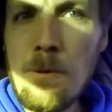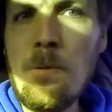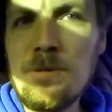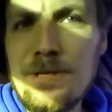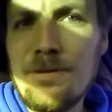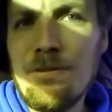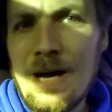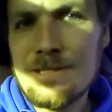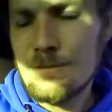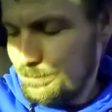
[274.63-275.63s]
Und das
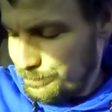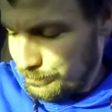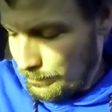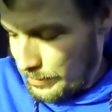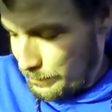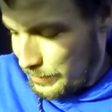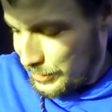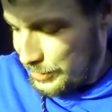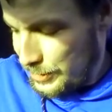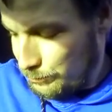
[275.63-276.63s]
war's,
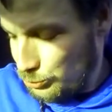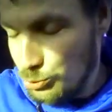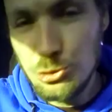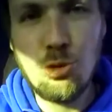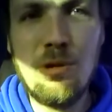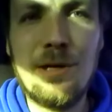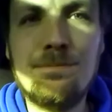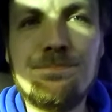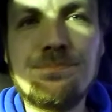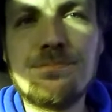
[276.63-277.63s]
meine lieben YouTuber
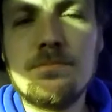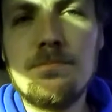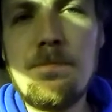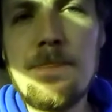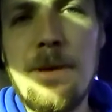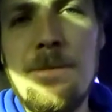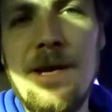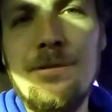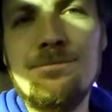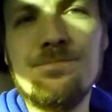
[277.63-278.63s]

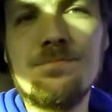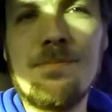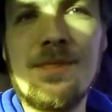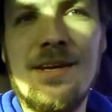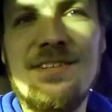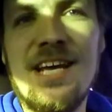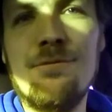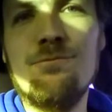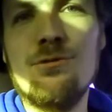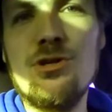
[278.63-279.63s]
ne,
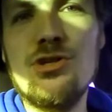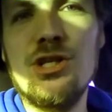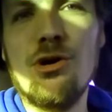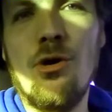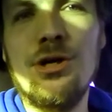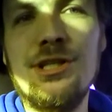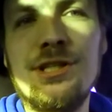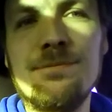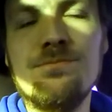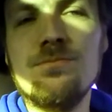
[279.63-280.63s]
dann wünsche ich
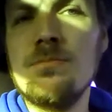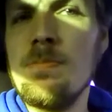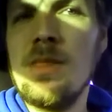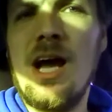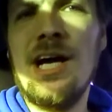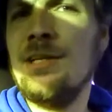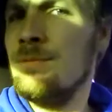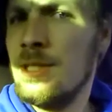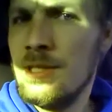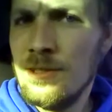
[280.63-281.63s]
euch ein
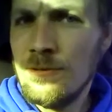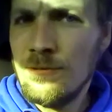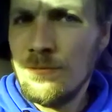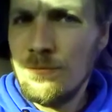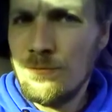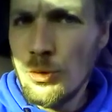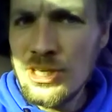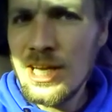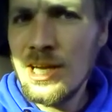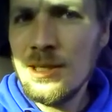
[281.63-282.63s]

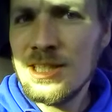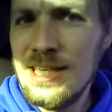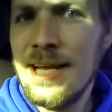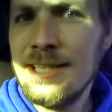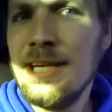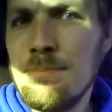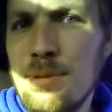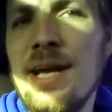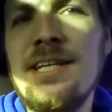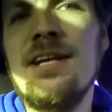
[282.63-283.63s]
Wunderklärchen,
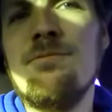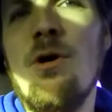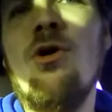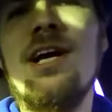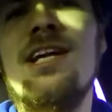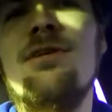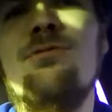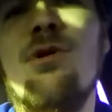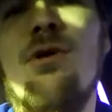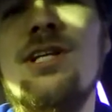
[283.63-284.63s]
Bärchen, Wochenende
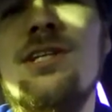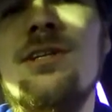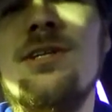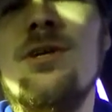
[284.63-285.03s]
für euch.